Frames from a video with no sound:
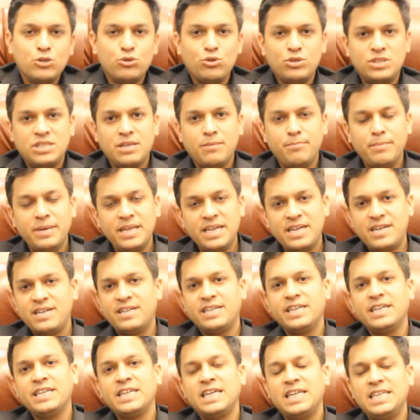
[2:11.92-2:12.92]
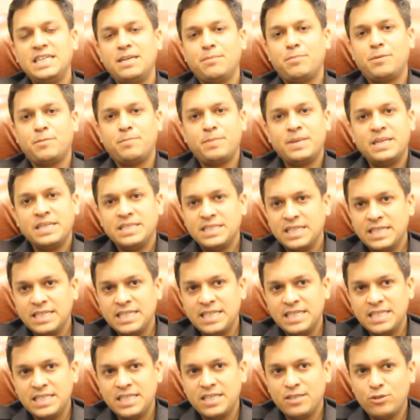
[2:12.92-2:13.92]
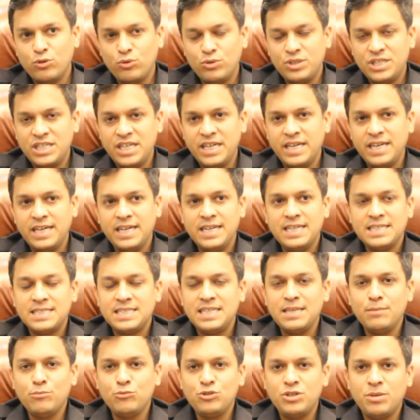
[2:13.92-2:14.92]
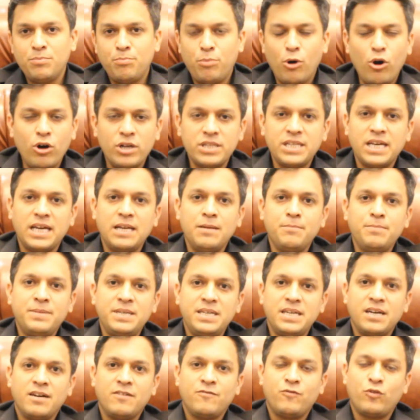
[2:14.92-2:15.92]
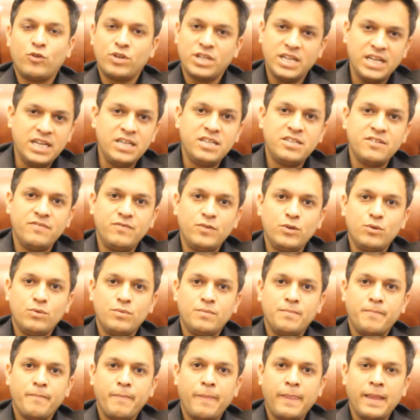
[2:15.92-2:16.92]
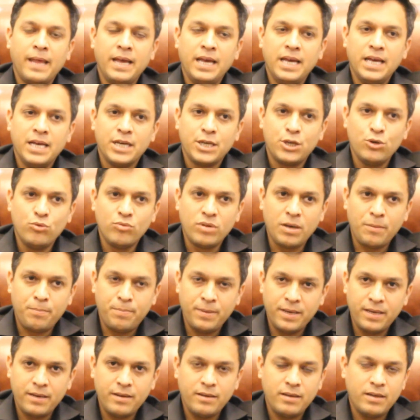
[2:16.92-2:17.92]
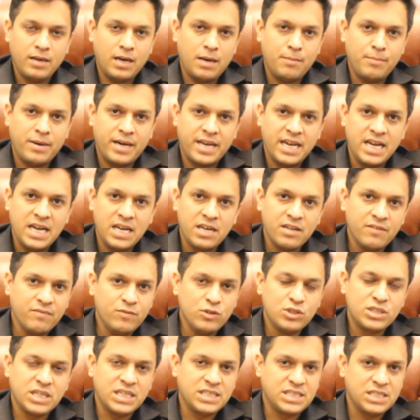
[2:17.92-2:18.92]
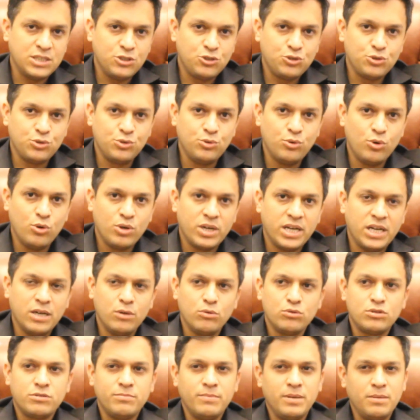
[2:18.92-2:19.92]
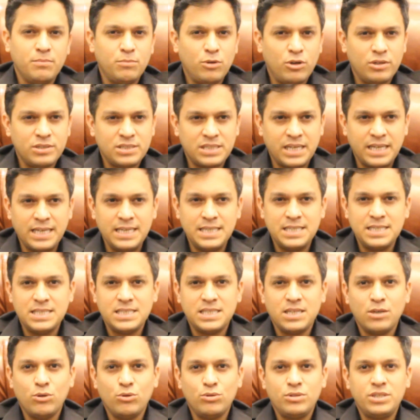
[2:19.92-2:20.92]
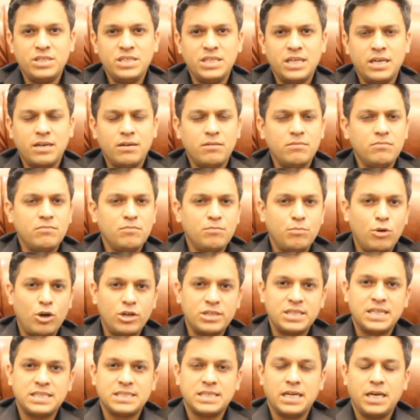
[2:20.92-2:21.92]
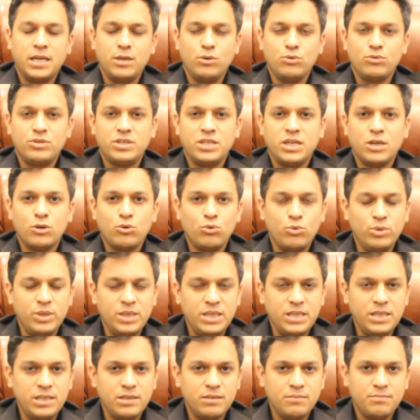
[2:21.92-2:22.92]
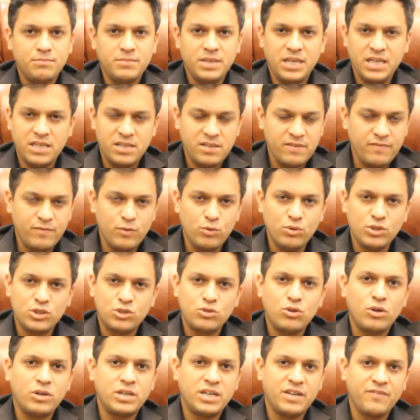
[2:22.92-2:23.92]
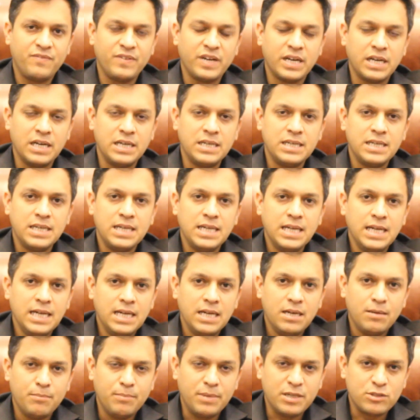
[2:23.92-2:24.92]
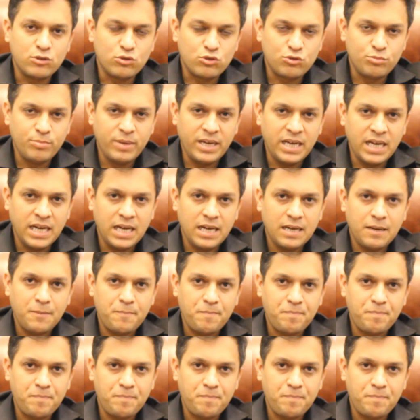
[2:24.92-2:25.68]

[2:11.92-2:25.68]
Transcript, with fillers: तो जब मैंने रिटर्न के लिए प्रिपरेशन की थी तो ये इसने मुझे बहुत हेल्प किया फॉर द इंटरव्यू क्योंकि फिर हमारे इंटरव्यू सेशन शुरू हो गए उसमें बहुत सारी चीज़ें होती हैं बहुत आसान होती हैं कोई इंटरव्यू इज़ नॉट डिफ़िकल्ट बस उसमें